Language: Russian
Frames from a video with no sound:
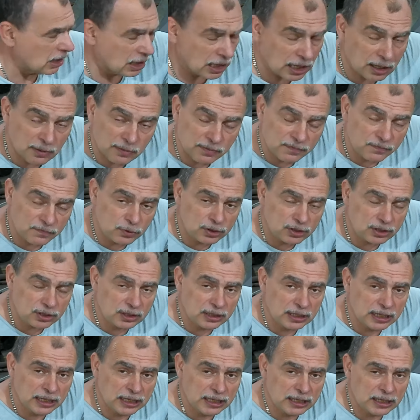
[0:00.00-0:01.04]
А вот
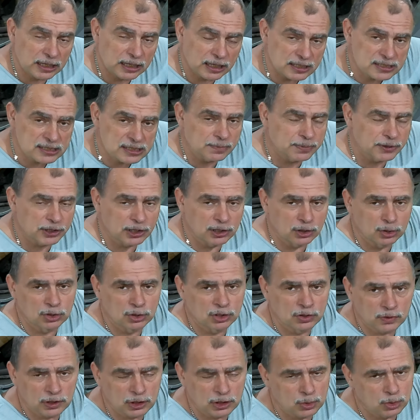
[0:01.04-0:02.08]
на, с
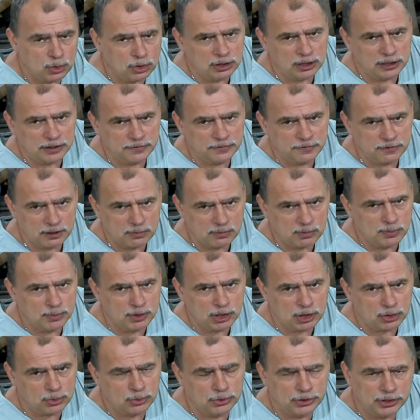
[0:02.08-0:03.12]
определенного года фирма
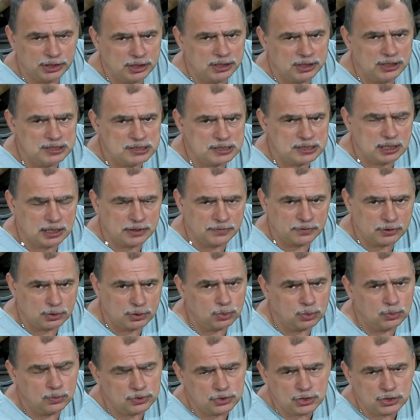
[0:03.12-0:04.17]
Меркури их не ставит.
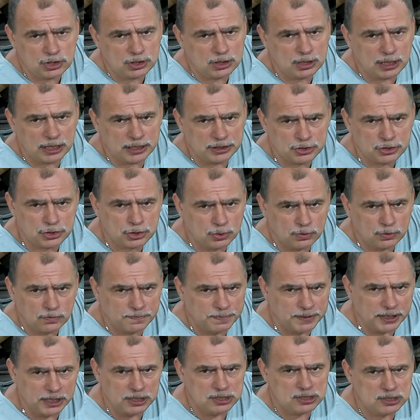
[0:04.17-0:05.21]
Ну, считает, что в
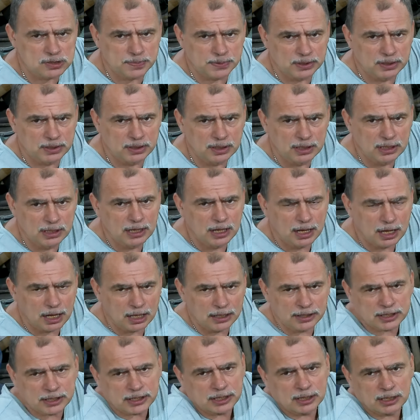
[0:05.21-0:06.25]
принципе, а
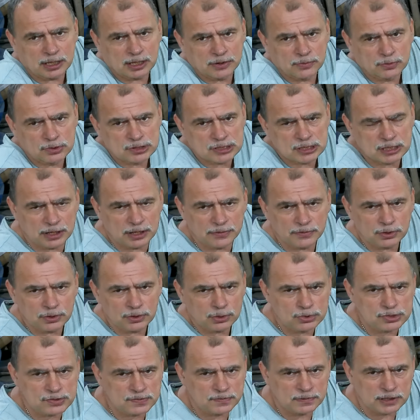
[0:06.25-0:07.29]
нахрена его ставить?
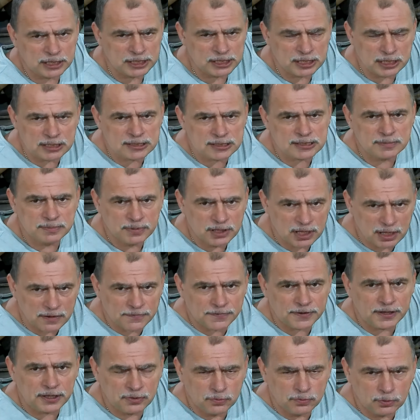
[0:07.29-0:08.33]
То есть владельцам
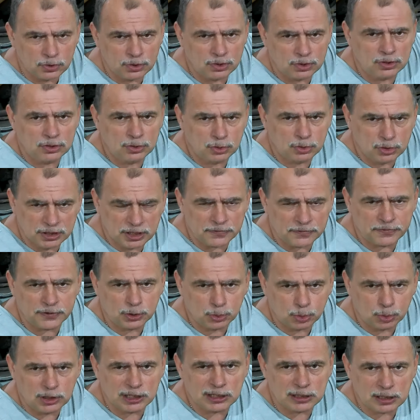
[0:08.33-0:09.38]
нефиг его, нефиг
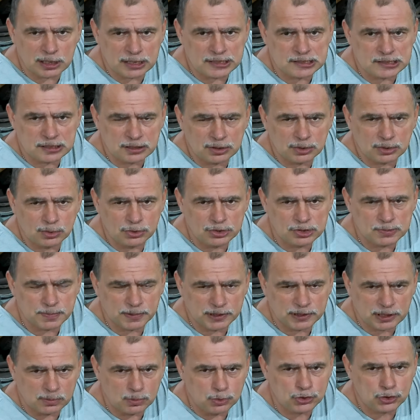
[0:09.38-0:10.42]
туда лазать. То есть
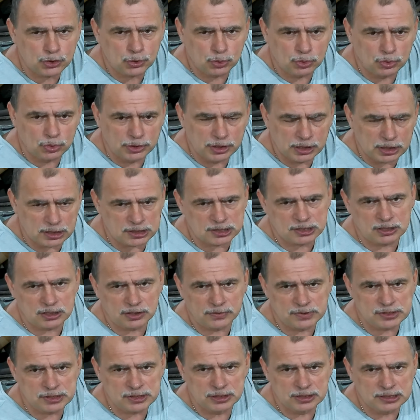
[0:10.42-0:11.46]
потому что есть
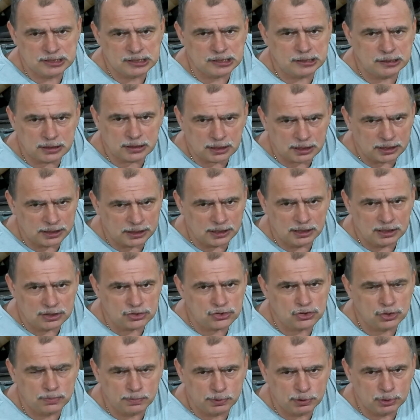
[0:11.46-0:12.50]
сервисные центры, они
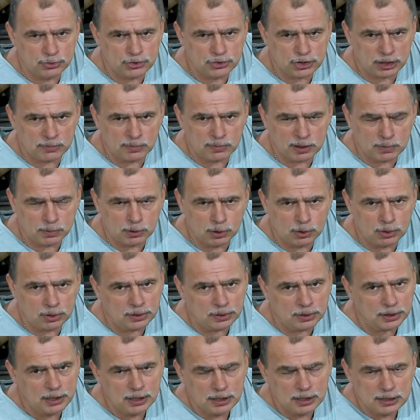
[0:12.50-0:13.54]
должны получать
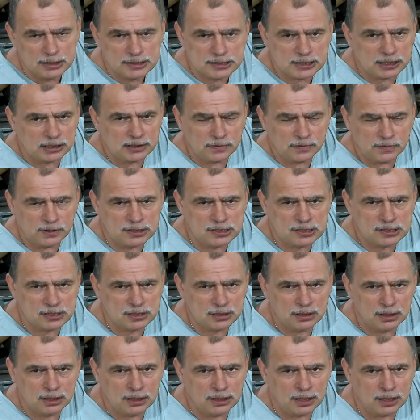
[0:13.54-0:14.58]
бабло,
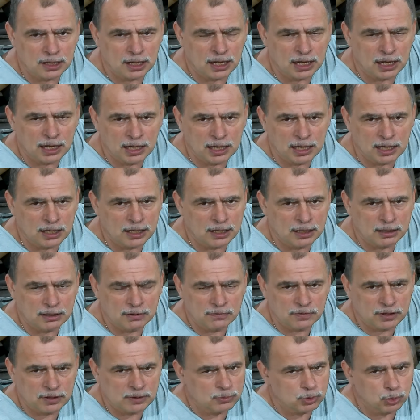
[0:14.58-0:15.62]
соответственно, а
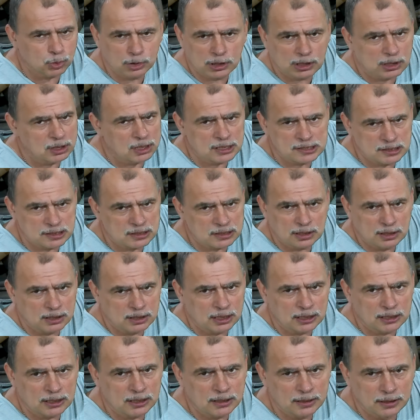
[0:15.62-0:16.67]
вам туда лазать не
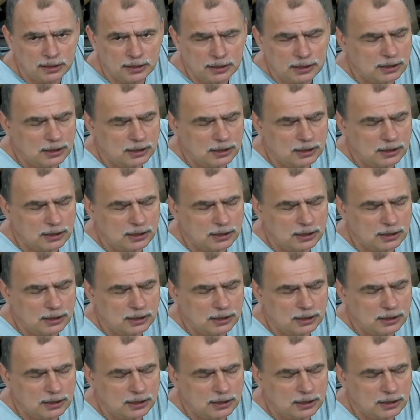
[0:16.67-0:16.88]
надо.